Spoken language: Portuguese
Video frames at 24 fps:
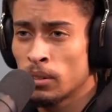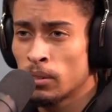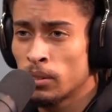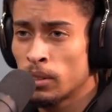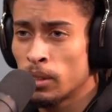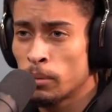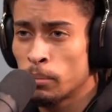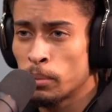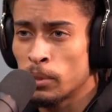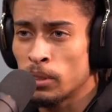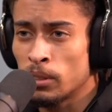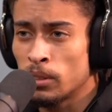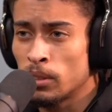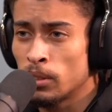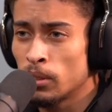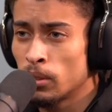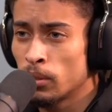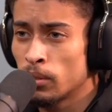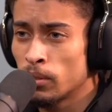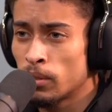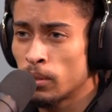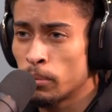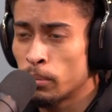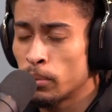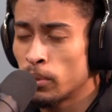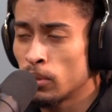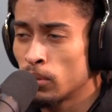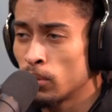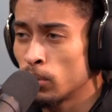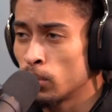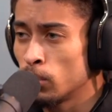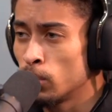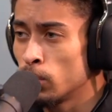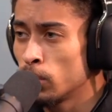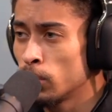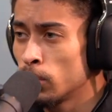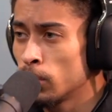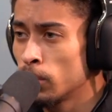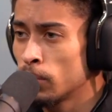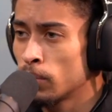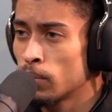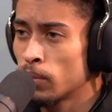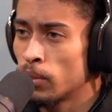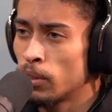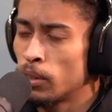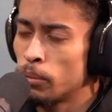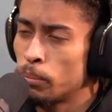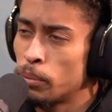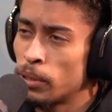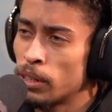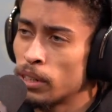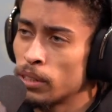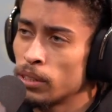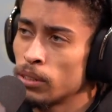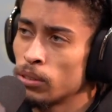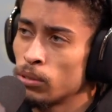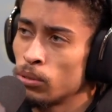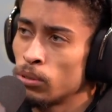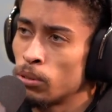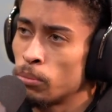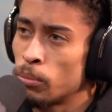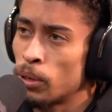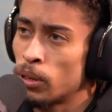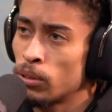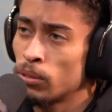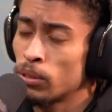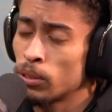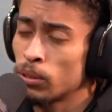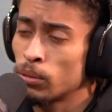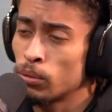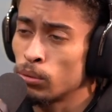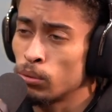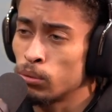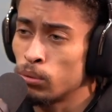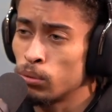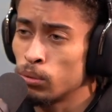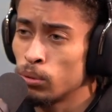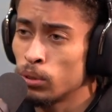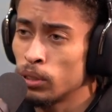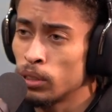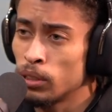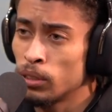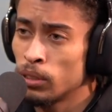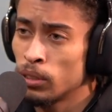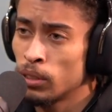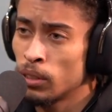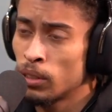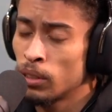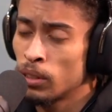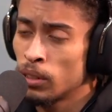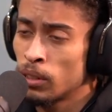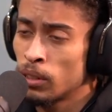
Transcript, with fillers: O tempo inteiro, sempre ajudou. É uma parada normal na cultura.